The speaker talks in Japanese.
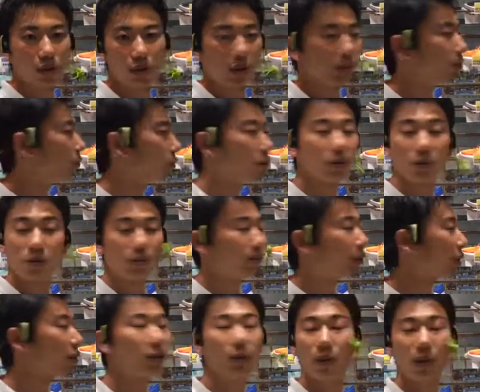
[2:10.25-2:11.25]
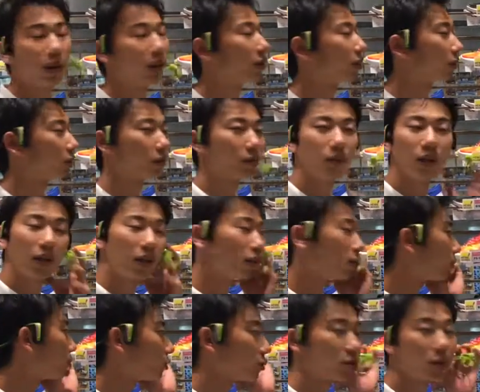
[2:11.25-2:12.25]
これもうパッと分かる分かる
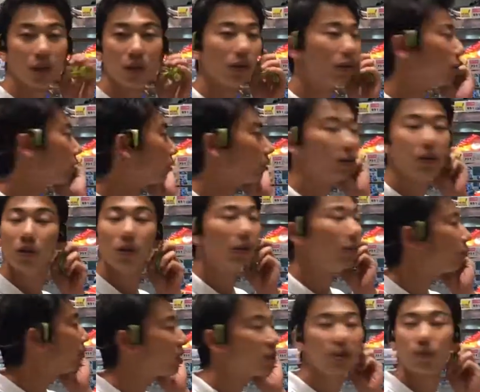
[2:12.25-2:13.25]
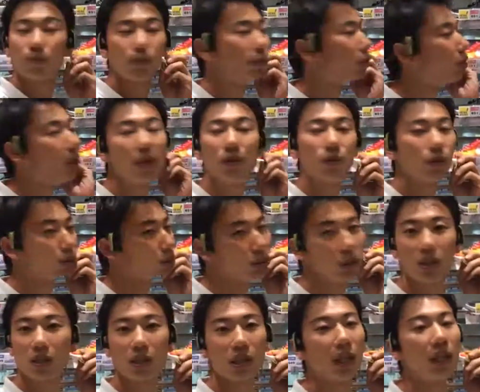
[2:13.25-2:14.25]
と思うんですけどまずブレること
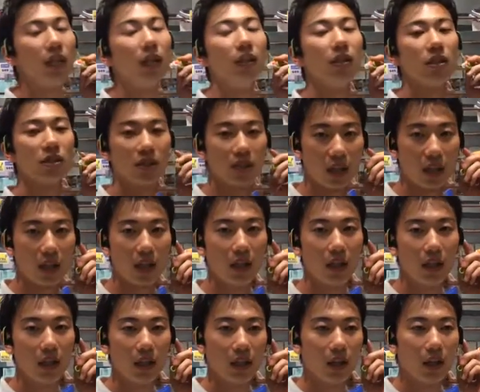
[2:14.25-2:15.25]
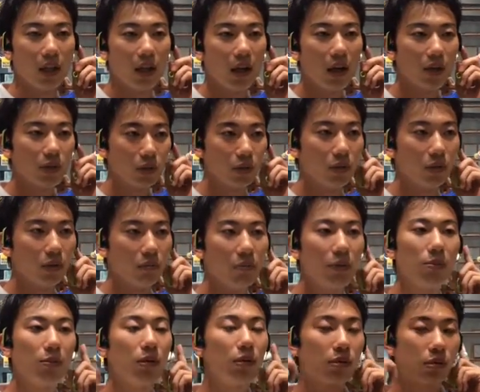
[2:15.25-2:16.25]
一切ないですねあと
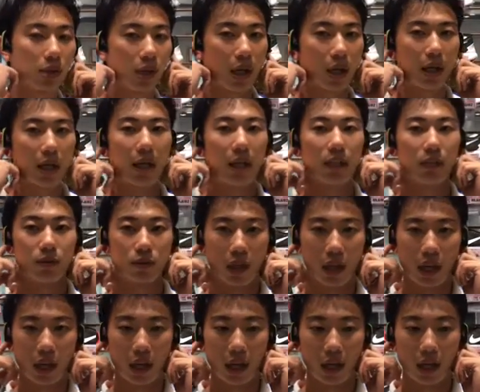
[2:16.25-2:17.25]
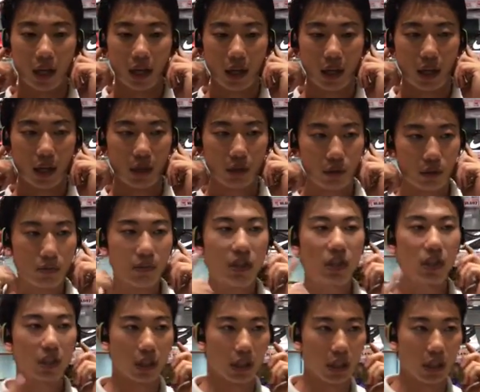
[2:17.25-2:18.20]
耳を塞がないので、えー、夜道